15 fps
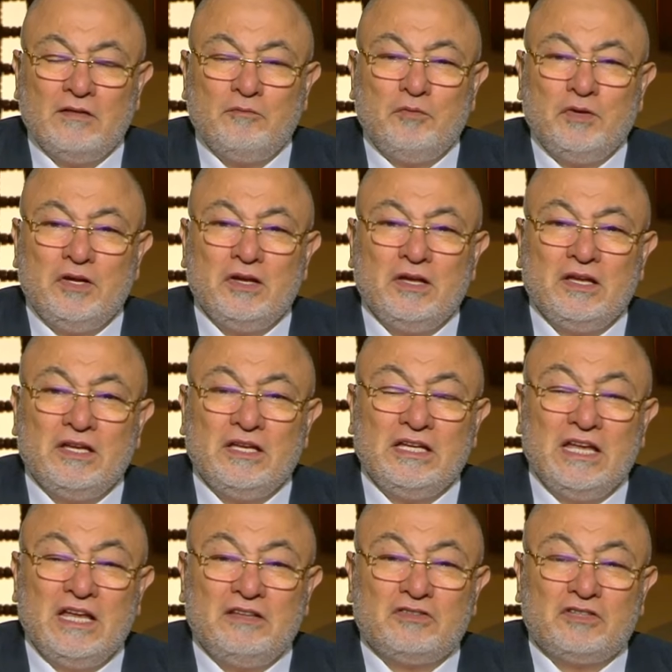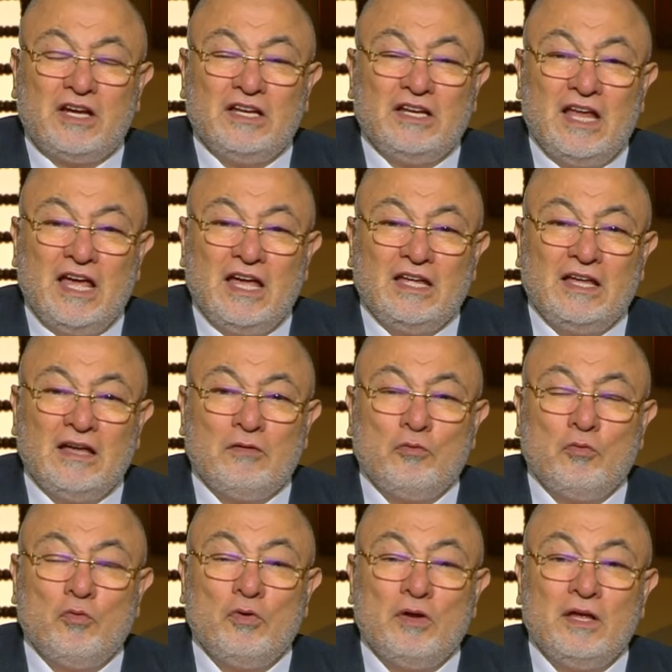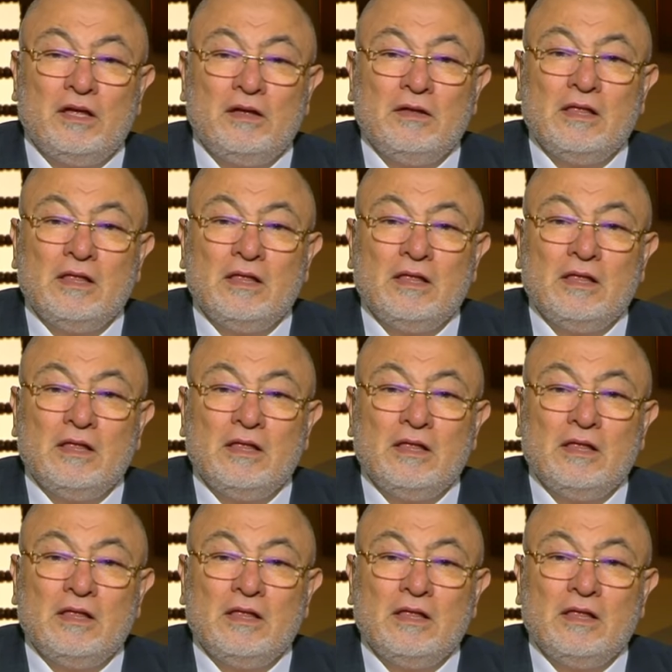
بينطق الايه و